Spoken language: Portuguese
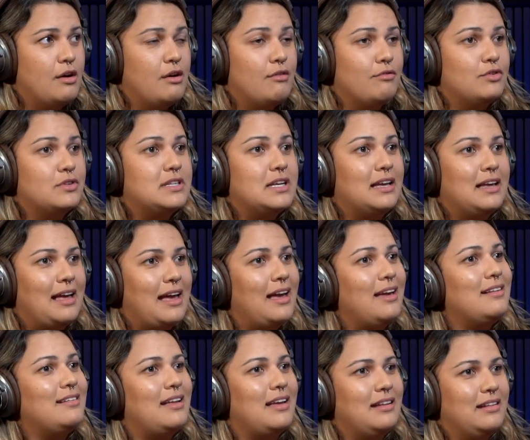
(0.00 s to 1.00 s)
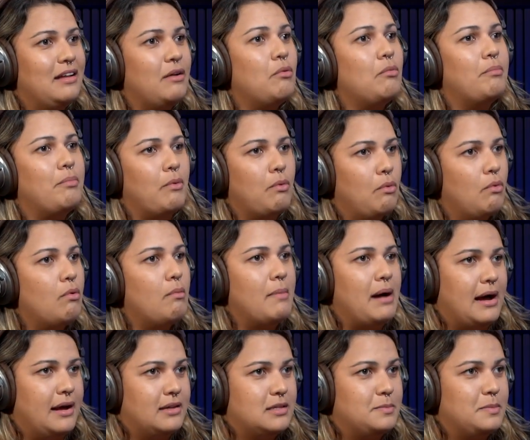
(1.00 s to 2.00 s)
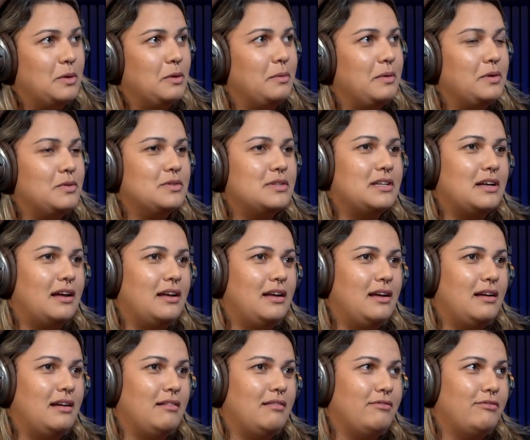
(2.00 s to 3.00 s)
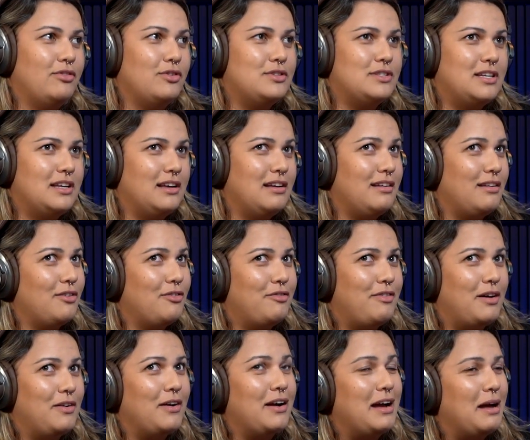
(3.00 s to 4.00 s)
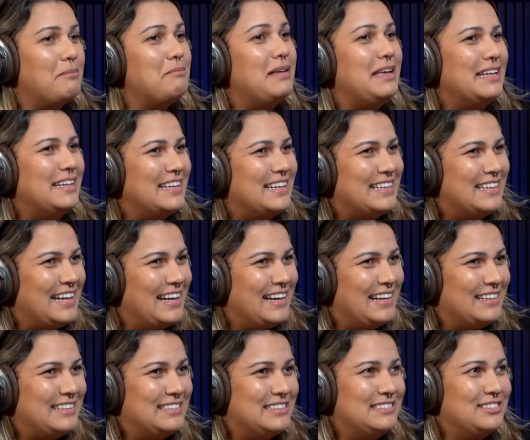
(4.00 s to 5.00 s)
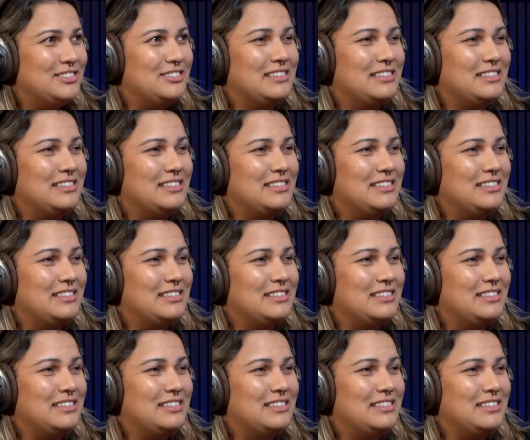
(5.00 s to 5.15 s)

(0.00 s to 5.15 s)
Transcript: você quer entender um pouco mais, pelo menos você que eu falo a Camila, né? Uhum.